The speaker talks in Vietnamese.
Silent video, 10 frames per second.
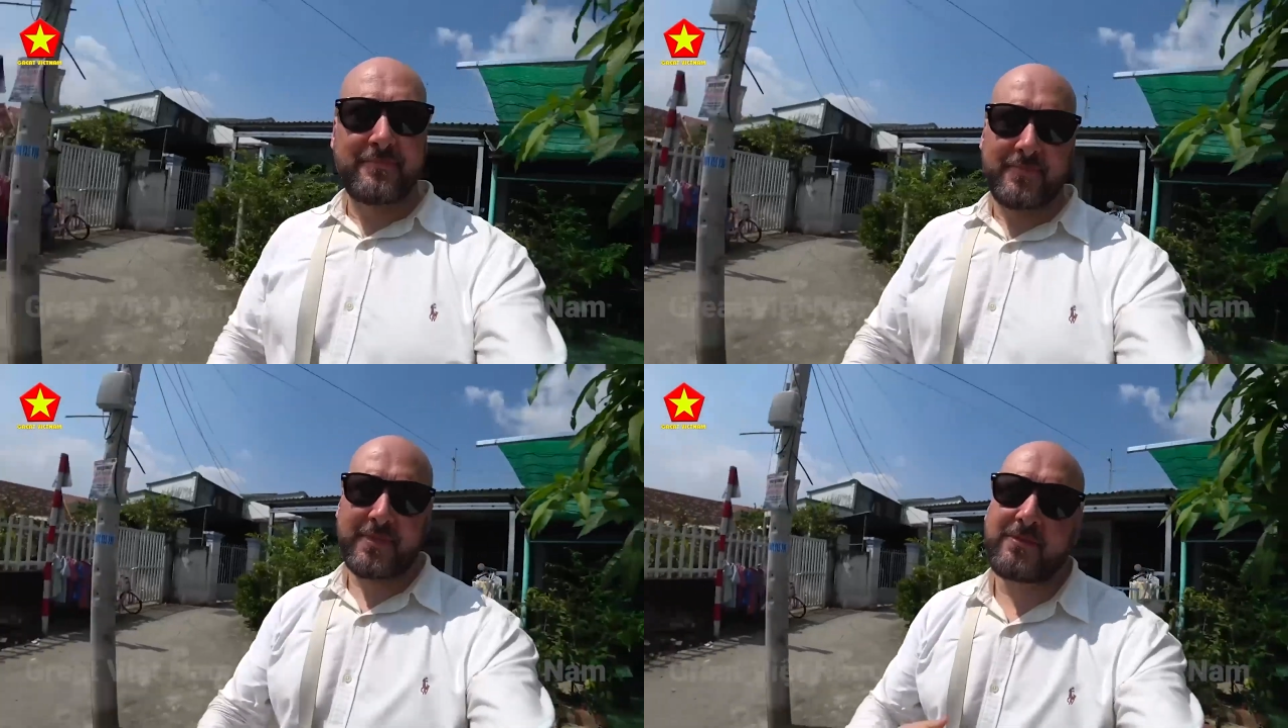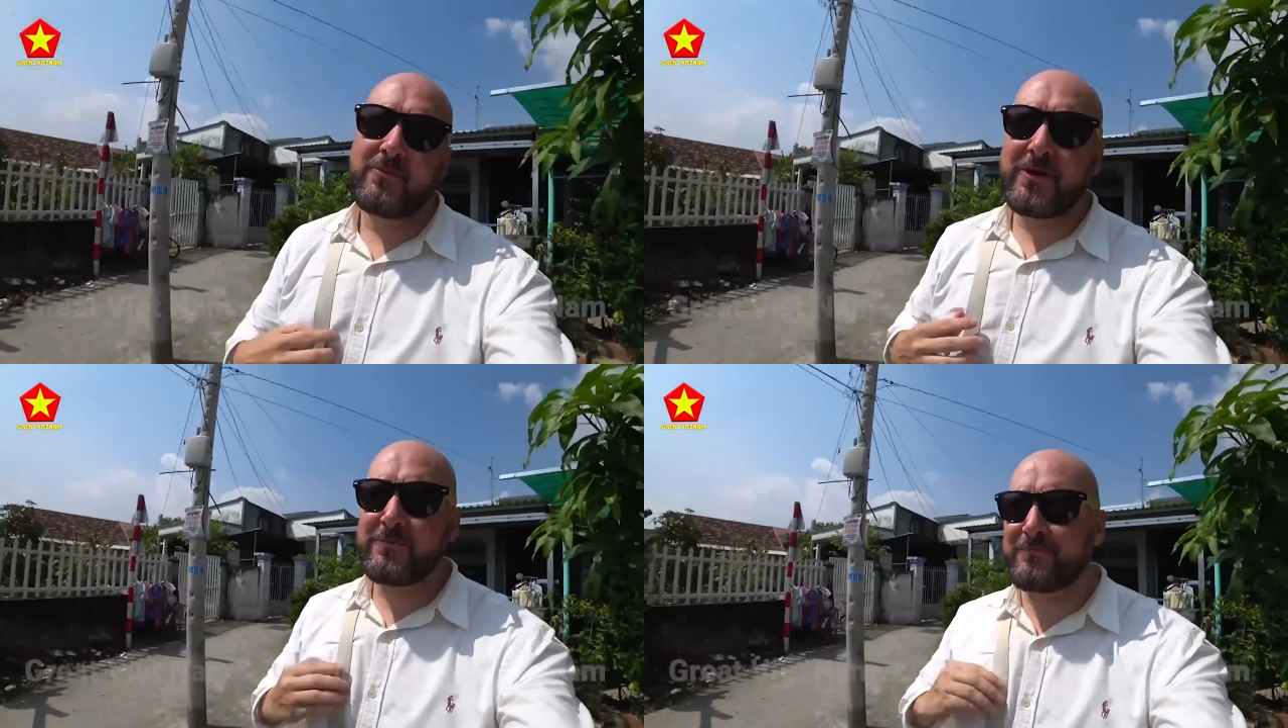coi anh
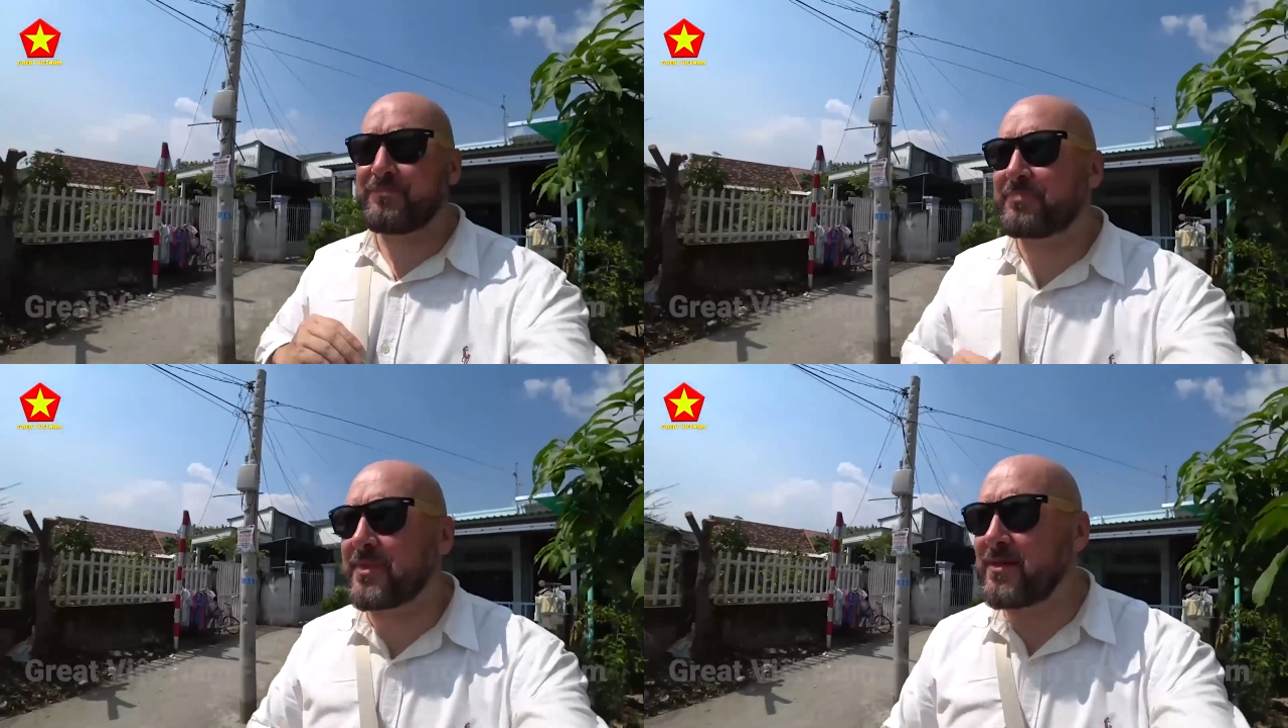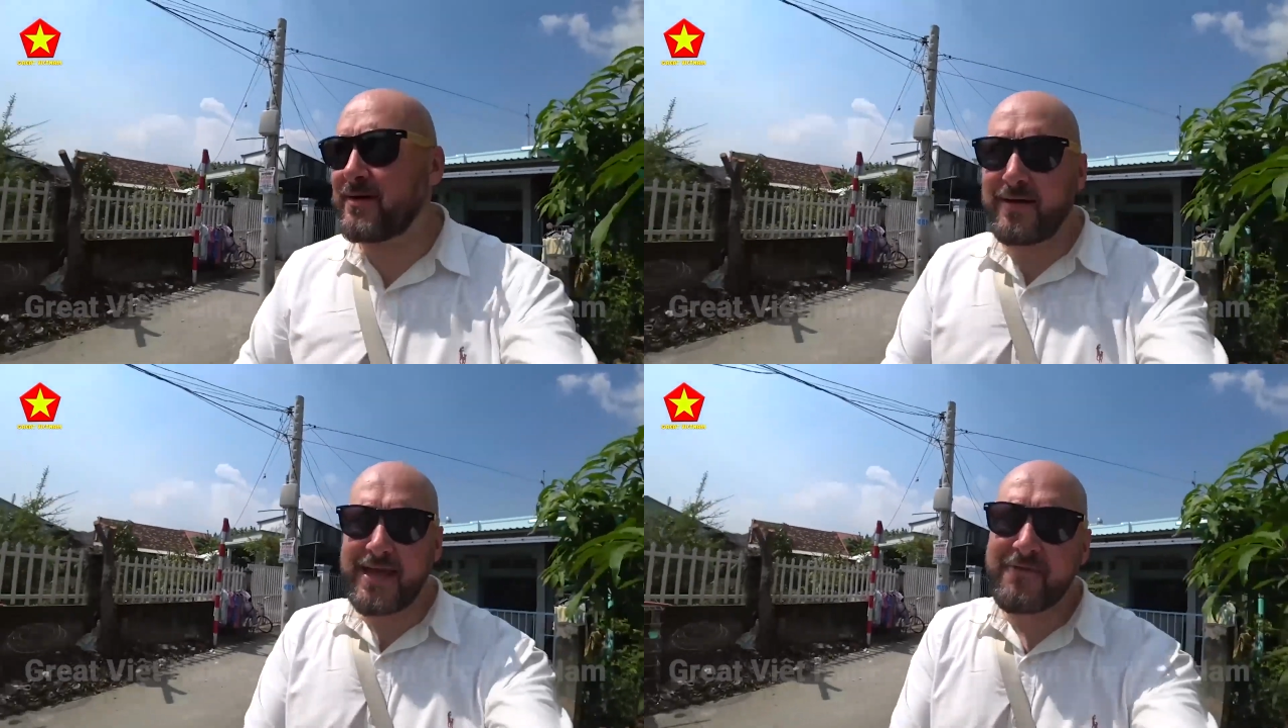Tây như một người bạn
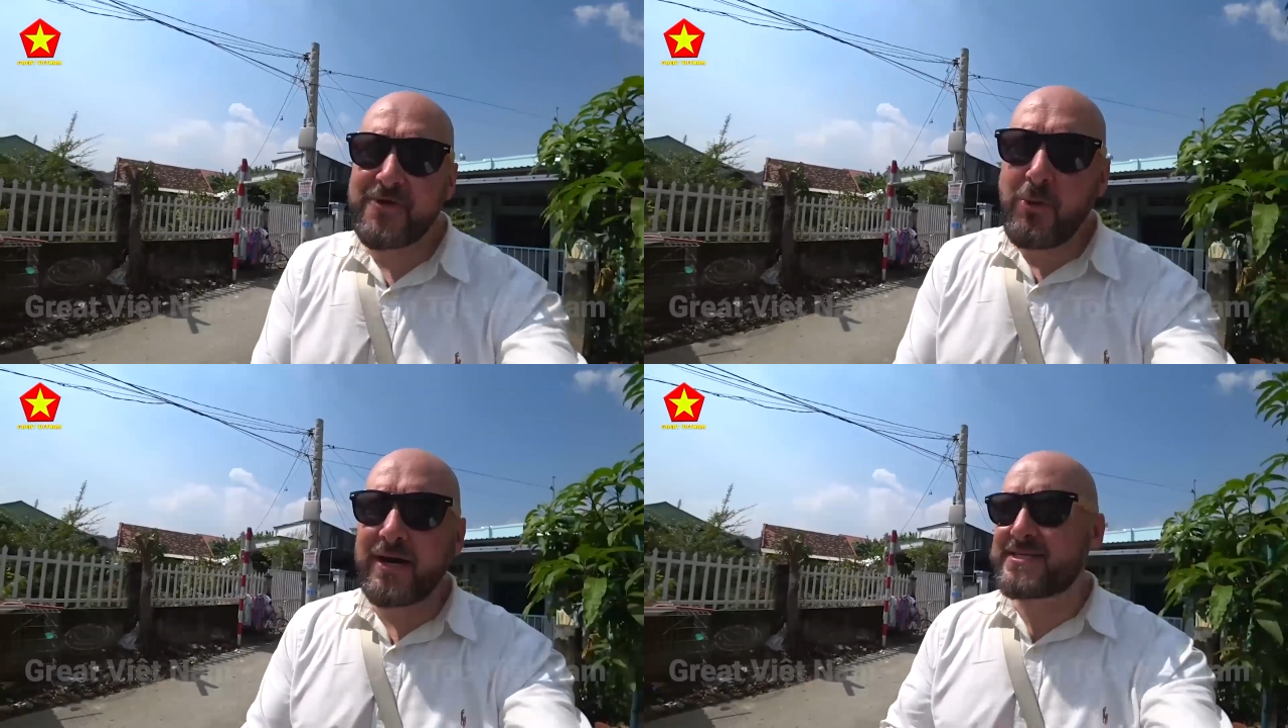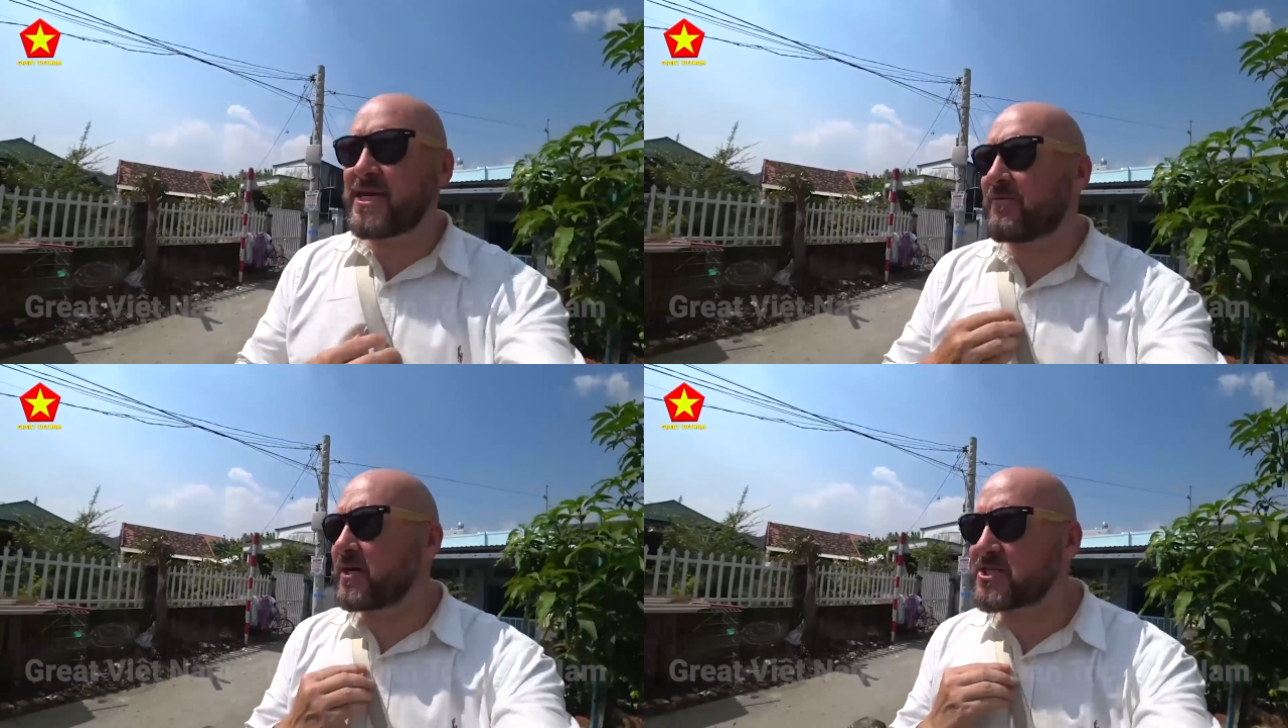và kiên
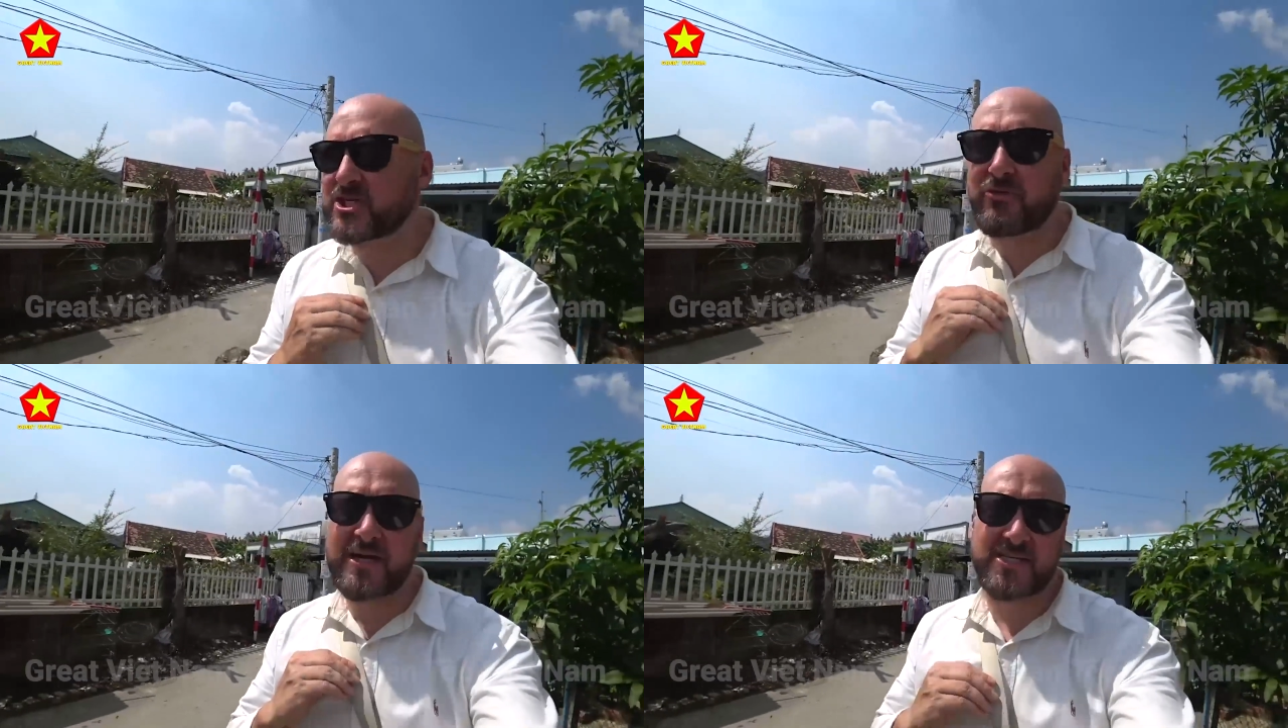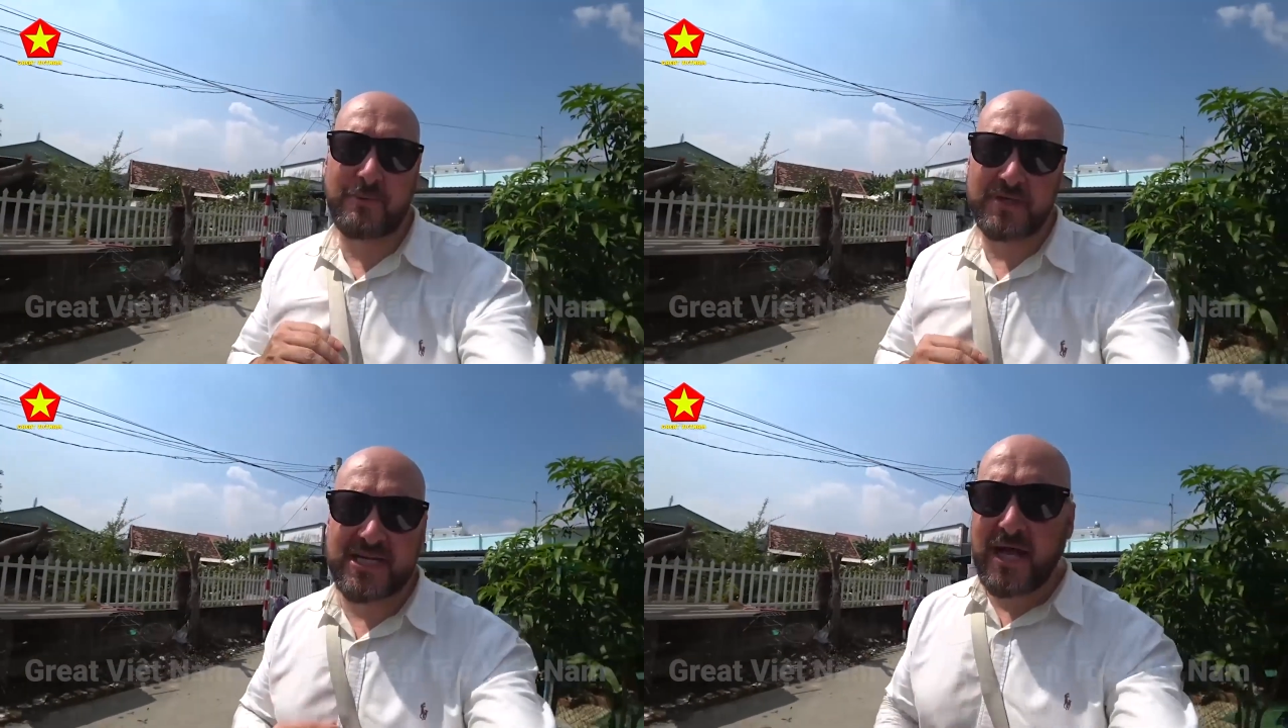quyết từ chối số tiền được